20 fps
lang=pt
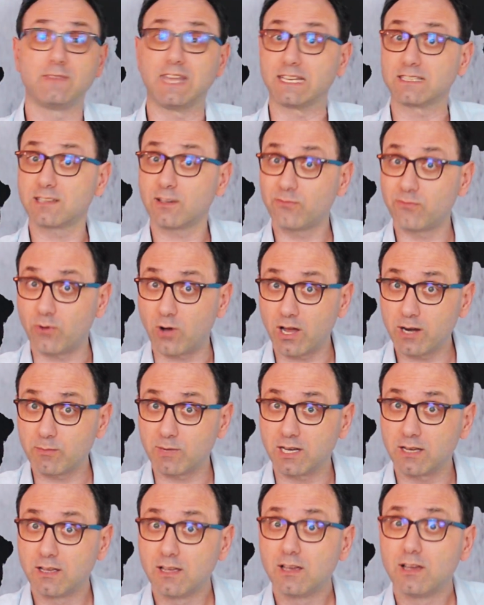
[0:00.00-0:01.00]
Dessa
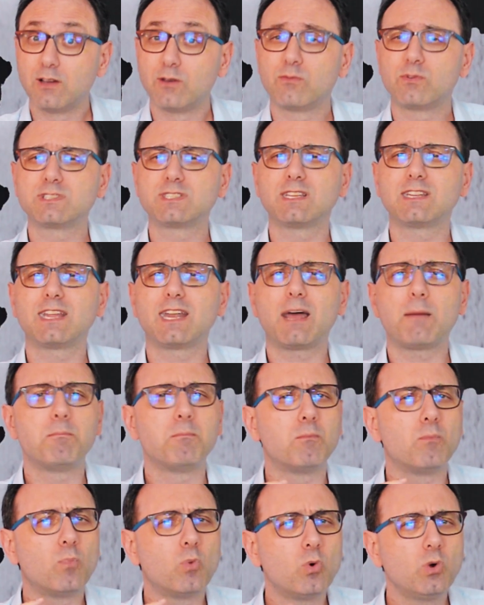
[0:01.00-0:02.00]
forma, você terá
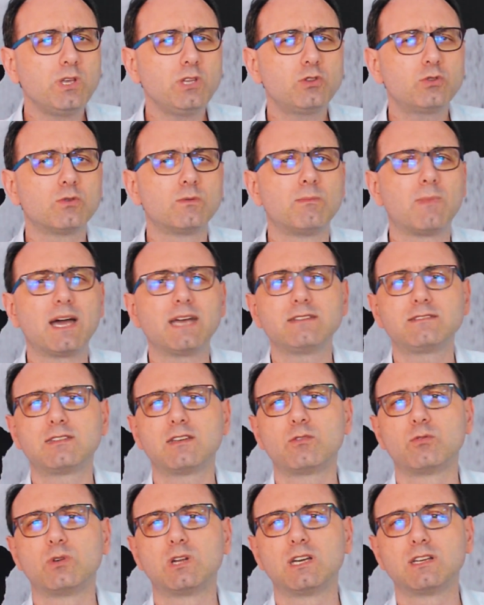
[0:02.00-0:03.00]
muito mais
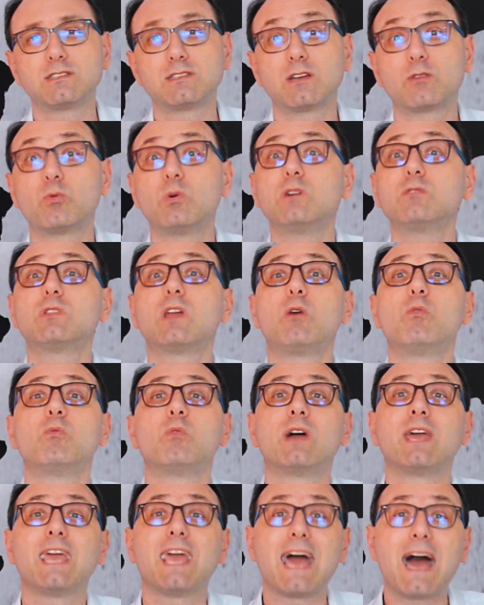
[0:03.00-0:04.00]
segurança quanto ao
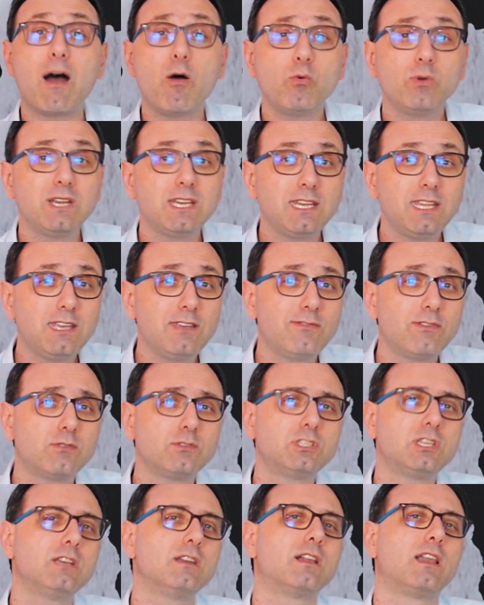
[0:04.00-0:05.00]
real nível
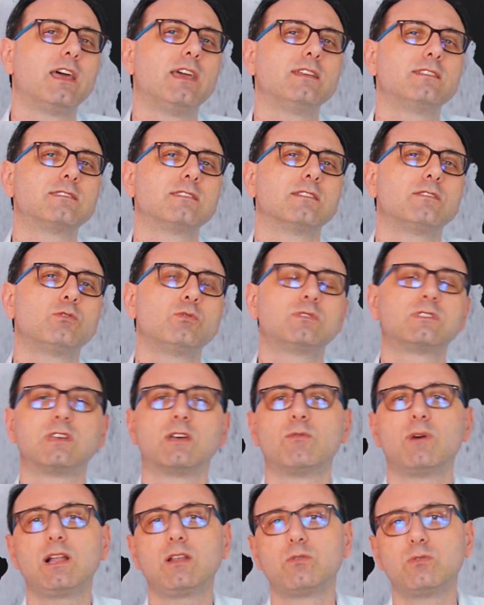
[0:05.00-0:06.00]
de inglês do
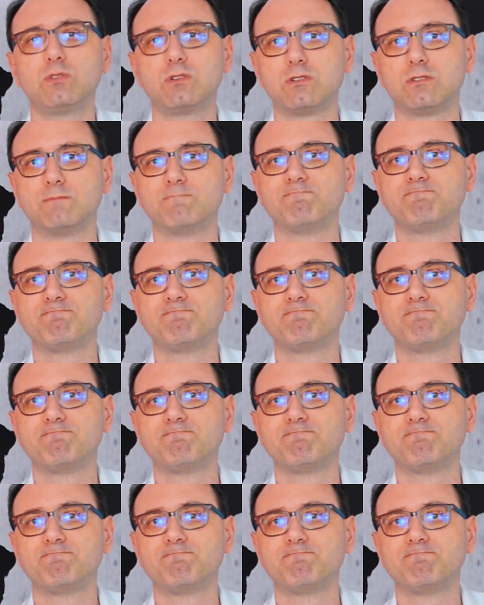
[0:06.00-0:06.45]
seu aluno.